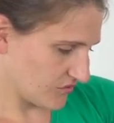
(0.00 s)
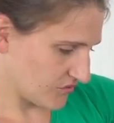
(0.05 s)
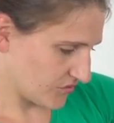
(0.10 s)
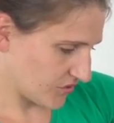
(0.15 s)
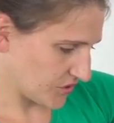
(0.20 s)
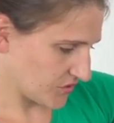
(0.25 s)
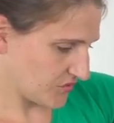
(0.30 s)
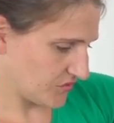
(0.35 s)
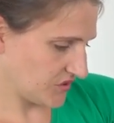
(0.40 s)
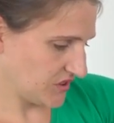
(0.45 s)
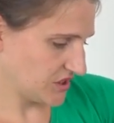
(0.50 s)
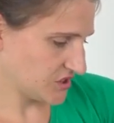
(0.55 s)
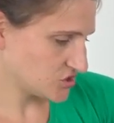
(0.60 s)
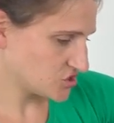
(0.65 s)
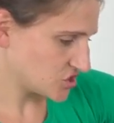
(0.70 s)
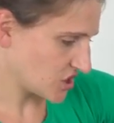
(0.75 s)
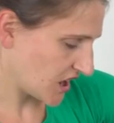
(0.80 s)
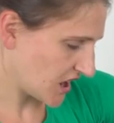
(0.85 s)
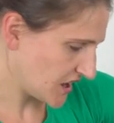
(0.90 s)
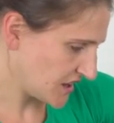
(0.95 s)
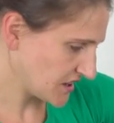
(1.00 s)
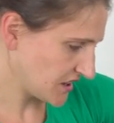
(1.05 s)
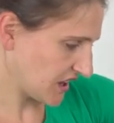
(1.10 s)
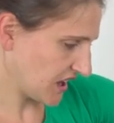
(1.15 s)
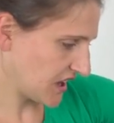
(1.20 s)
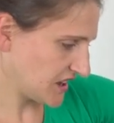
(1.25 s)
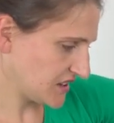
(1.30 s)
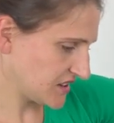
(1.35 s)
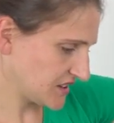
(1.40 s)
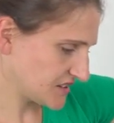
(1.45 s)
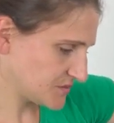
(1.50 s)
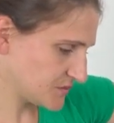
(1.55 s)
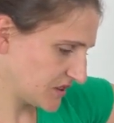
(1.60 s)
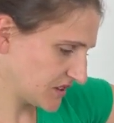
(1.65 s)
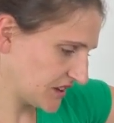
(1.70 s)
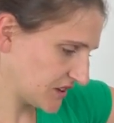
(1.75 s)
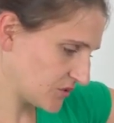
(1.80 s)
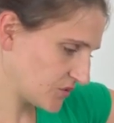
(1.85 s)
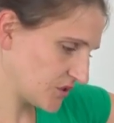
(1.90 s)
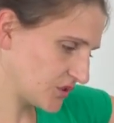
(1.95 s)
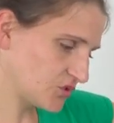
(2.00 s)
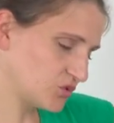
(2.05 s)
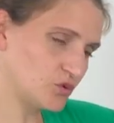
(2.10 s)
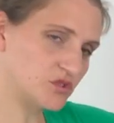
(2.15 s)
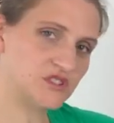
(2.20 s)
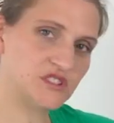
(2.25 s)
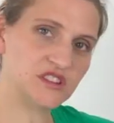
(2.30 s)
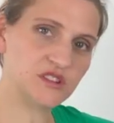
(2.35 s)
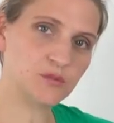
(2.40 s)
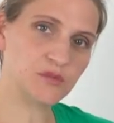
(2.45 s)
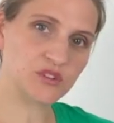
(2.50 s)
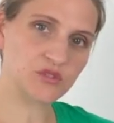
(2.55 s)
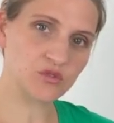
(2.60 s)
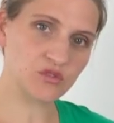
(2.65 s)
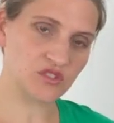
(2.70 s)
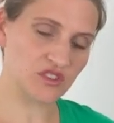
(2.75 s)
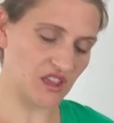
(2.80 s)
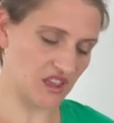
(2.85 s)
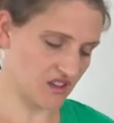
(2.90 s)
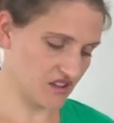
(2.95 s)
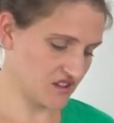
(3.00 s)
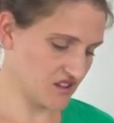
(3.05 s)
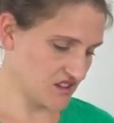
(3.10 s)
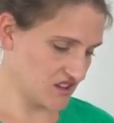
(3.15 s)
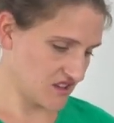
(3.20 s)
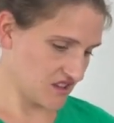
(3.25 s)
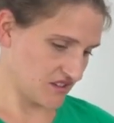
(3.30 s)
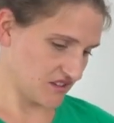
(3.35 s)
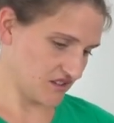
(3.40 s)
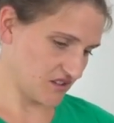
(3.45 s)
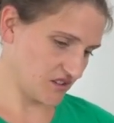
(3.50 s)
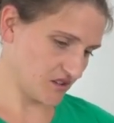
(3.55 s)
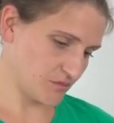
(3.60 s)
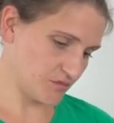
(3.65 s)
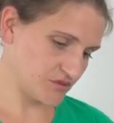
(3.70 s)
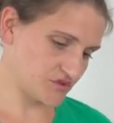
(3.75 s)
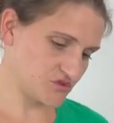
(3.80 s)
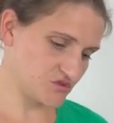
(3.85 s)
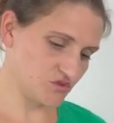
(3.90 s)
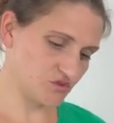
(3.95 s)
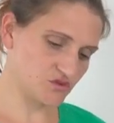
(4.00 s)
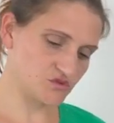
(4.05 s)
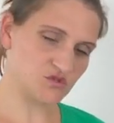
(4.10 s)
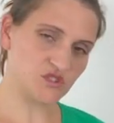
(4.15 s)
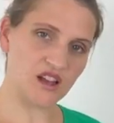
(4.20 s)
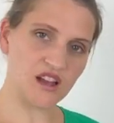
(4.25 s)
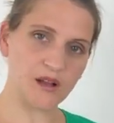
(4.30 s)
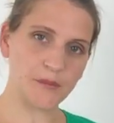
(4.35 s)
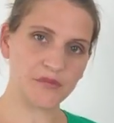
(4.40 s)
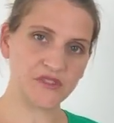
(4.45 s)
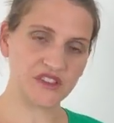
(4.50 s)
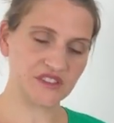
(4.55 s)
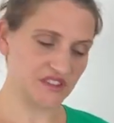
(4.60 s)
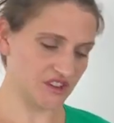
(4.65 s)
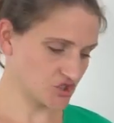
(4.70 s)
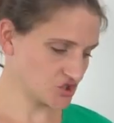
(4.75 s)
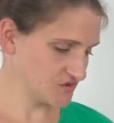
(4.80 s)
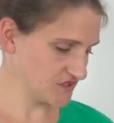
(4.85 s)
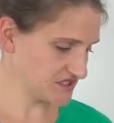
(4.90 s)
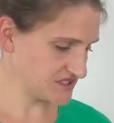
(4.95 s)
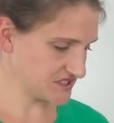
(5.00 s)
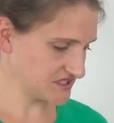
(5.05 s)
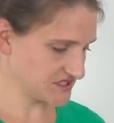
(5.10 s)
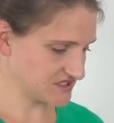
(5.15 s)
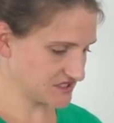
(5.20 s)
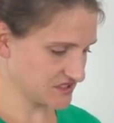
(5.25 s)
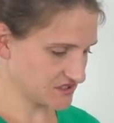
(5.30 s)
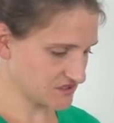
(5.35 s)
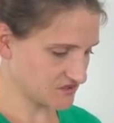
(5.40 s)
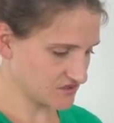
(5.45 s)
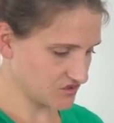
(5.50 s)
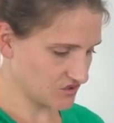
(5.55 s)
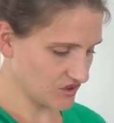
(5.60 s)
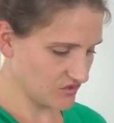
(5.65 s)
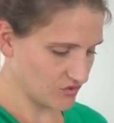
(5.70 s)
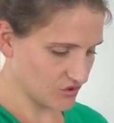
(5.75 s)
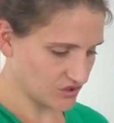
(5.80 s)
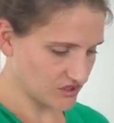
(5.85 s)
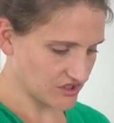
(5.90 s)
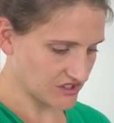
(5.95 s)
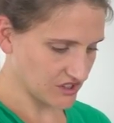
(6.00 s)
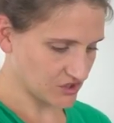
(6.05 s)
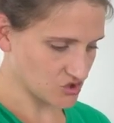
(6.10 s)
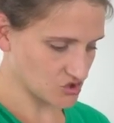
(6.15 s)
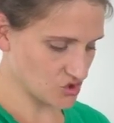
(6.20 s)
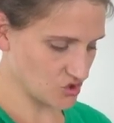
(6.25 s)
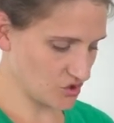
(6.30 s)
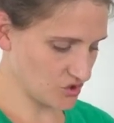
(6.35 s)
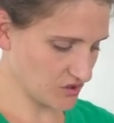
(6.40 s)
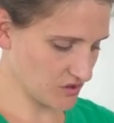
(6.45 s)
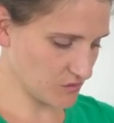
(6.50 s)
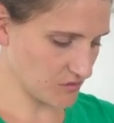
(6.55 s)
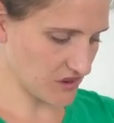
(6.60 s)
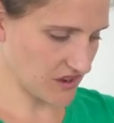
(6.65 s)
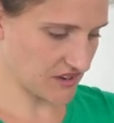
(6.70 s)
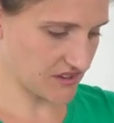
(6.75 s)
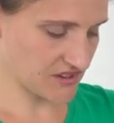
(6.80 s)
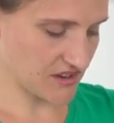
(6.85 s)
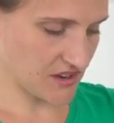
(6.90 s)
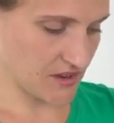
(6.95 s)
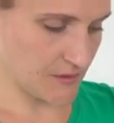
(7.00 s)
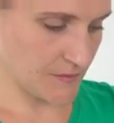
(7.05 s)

von vielen Schalen kennen, dass man jetzt versucht, nicht mehr so sehr äh, Bezüge zu haben, die sehr schwitzig sind. Das ist hier wirklich ganz schön gemacht.